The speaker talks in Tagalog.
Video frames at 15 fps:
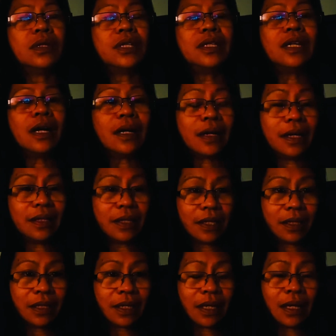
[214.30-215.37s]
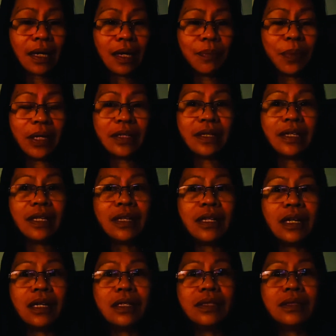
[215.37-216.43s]
nakakang,
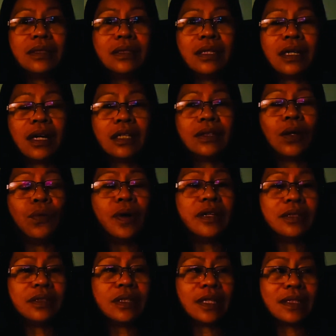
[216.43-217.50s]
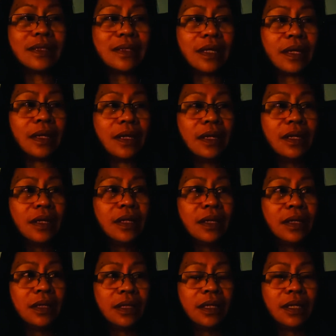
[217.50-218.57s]
nakakapanghina ng katawan kasi
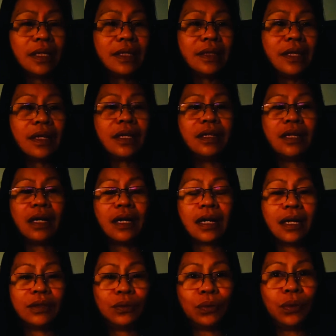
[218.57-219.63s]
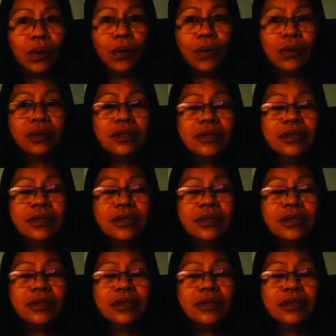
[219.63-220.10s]
hindi ka nakakatulog.